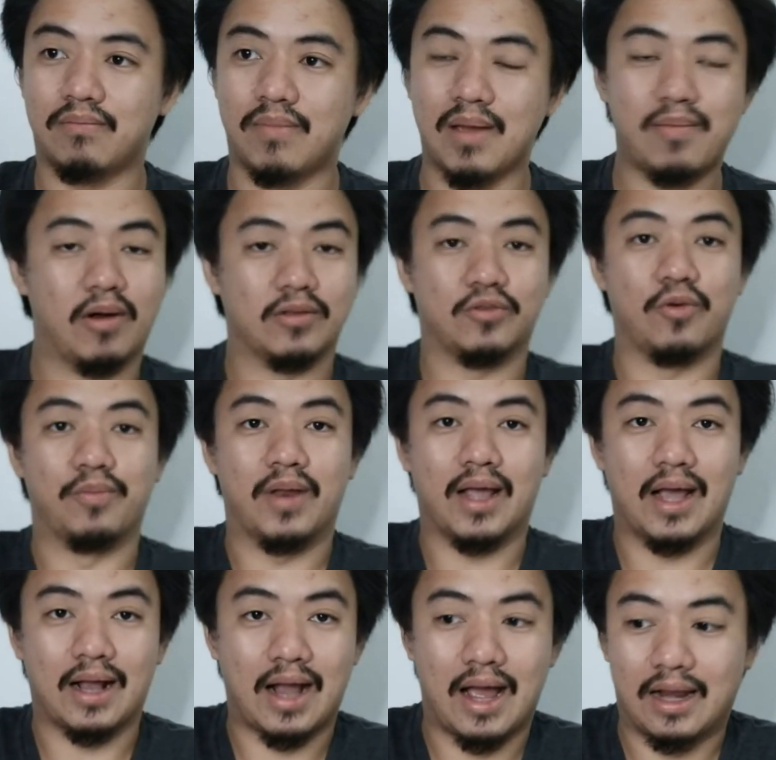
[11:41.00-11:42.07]
ไม่เหมาะสมใน
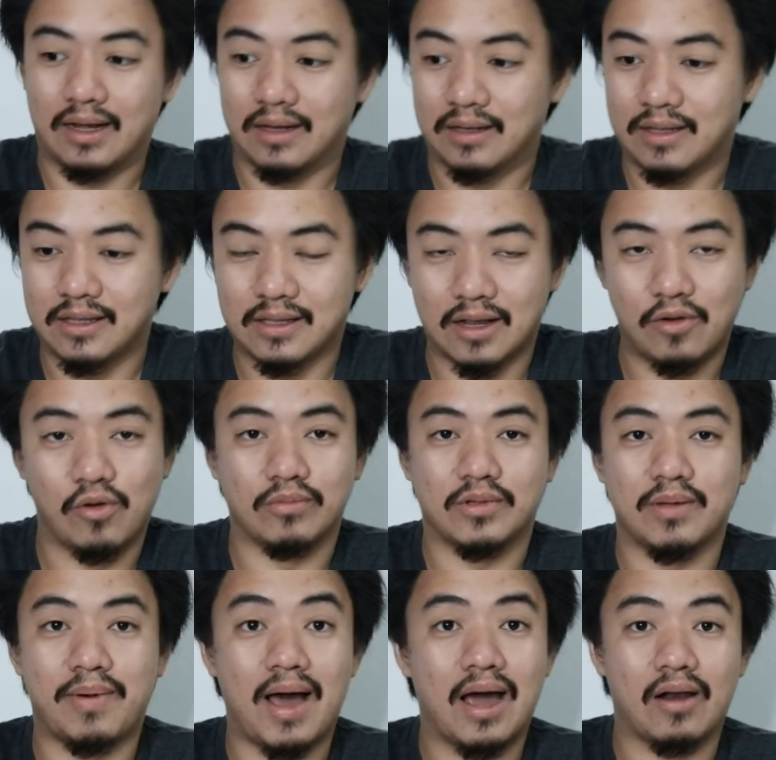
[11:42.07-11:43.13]
การที่จะรวม
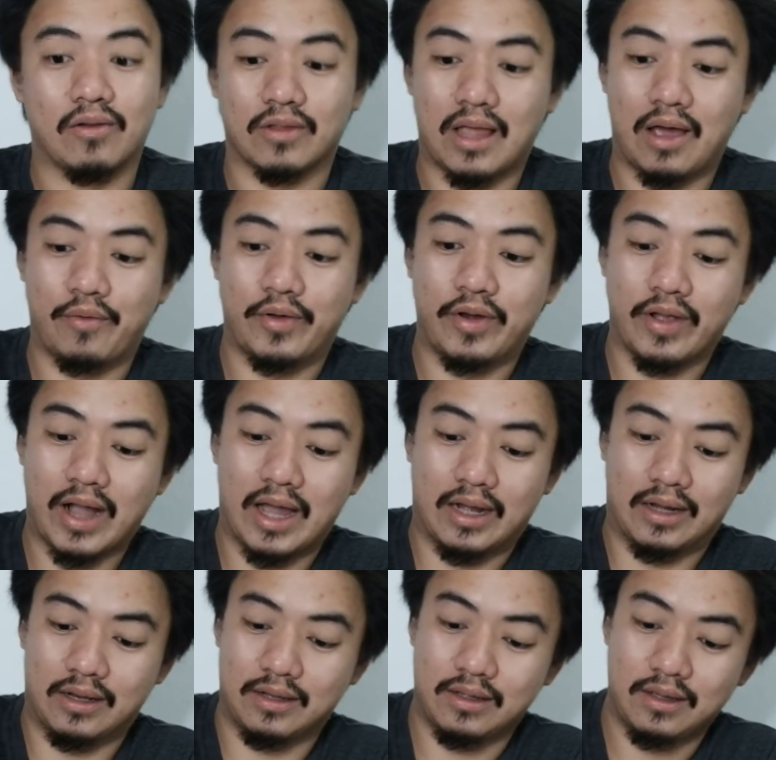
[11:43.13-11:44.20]
เสื้อผ้ากับรองเท้าไว้ด้วยกัน
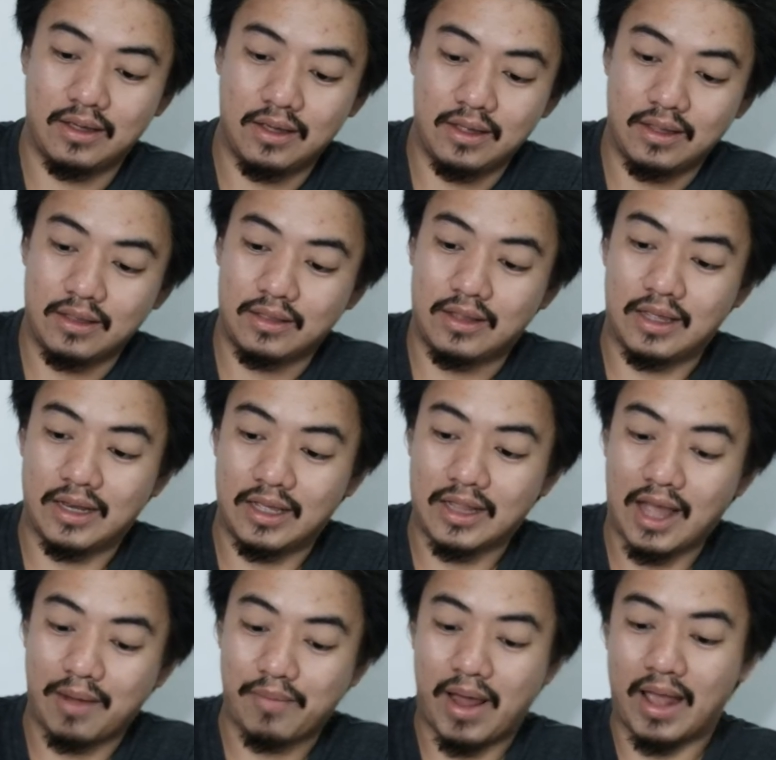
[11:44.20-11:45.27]
ทีนี้
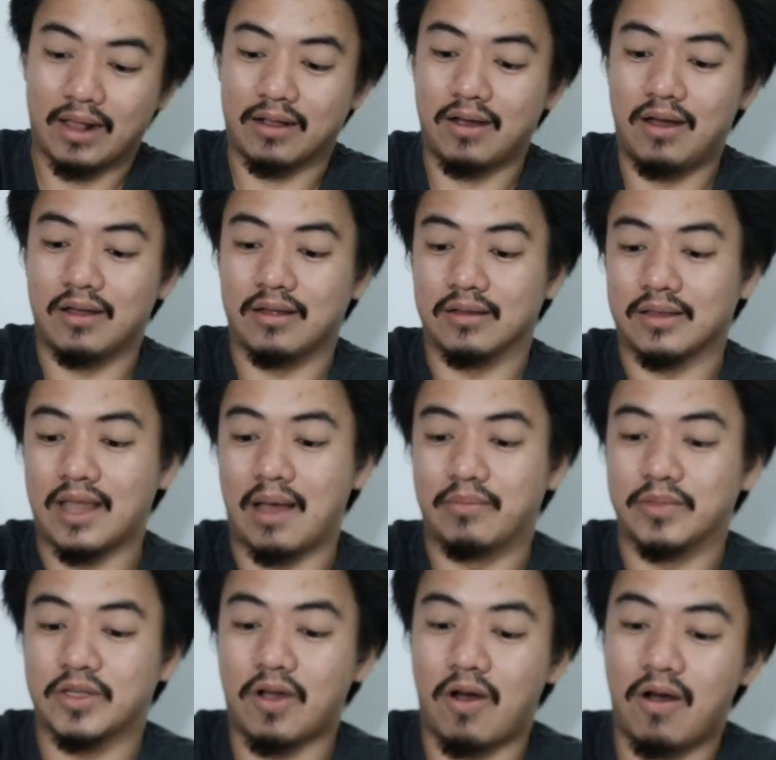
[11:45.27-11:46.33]
ทางแบรนด์ก็
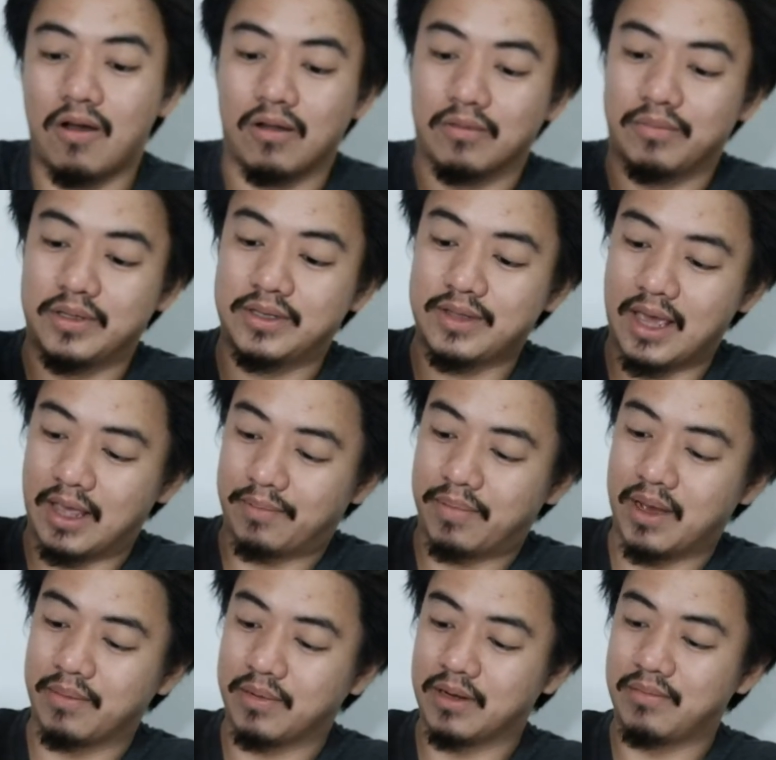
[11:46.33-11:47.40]
ทำช่องพิเศษ
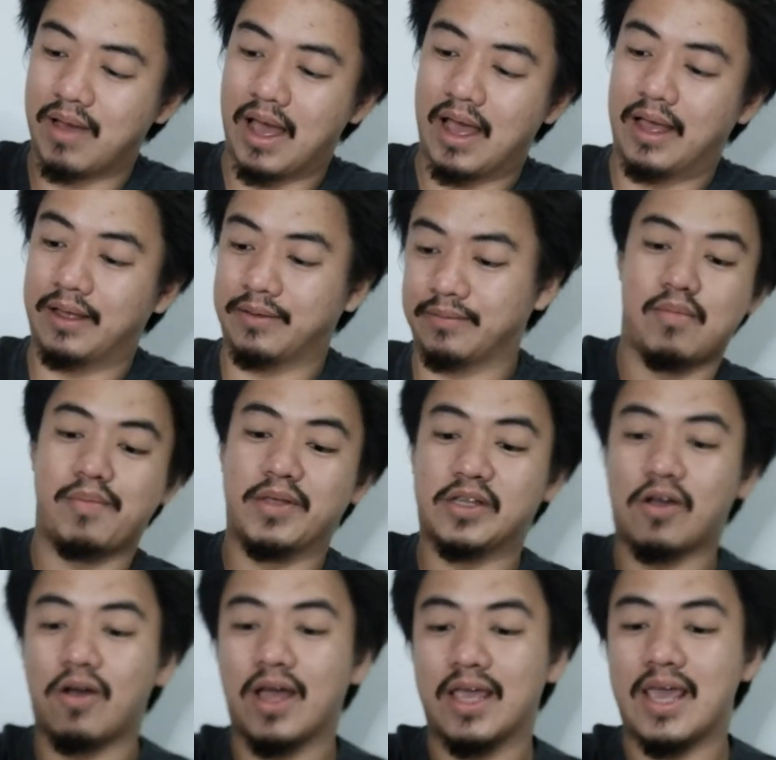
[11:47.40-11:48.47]
เพิ่มขึ้นมามันเป็น
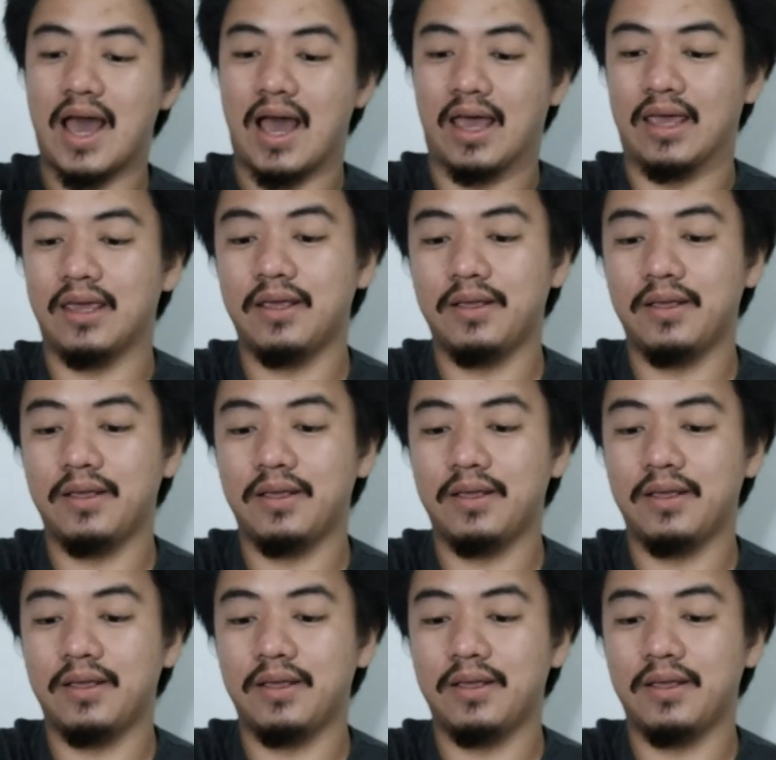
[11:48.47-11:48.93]
ช่องขยาย